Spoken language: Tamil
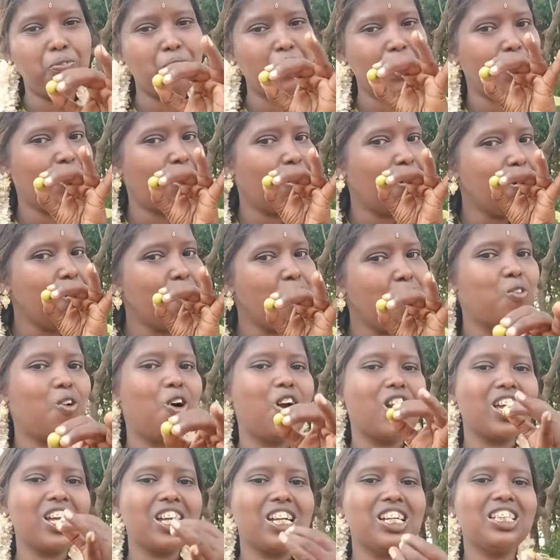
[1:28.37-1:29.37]
பழம்
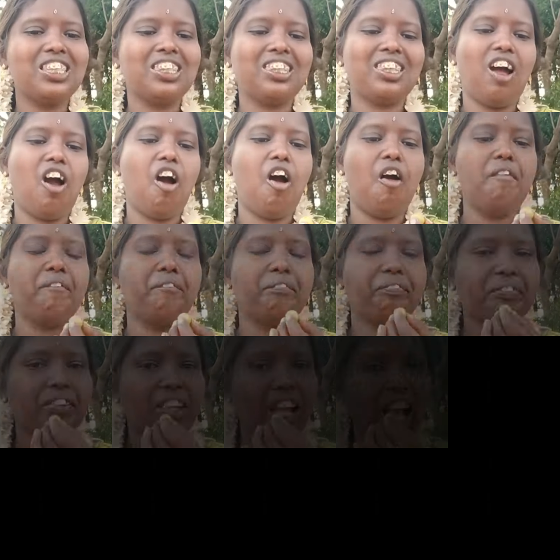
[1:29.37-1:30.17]
உனக்கு தான்